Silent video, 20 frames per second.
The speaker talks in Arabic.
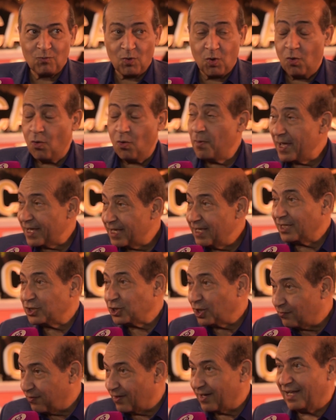وباجي
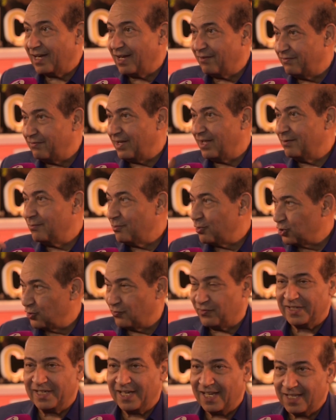عشان اتفرج على الافلام
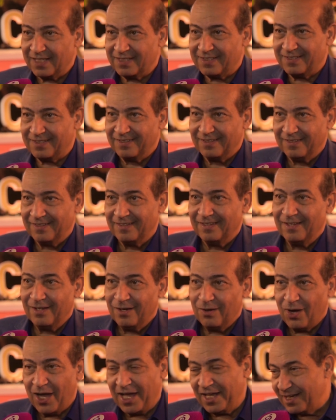واشوف الناس
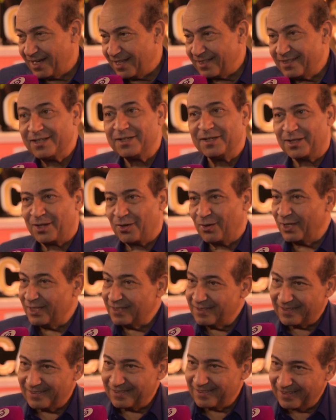واحيانا ادير
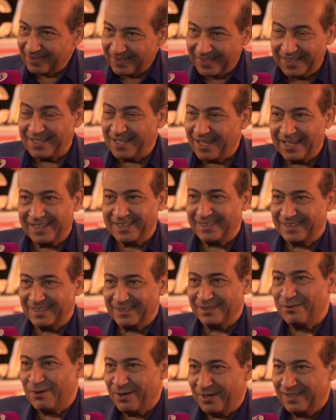ندوات كده
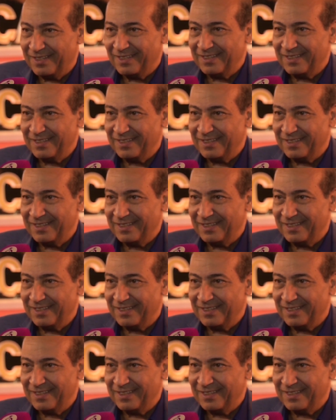يعني هو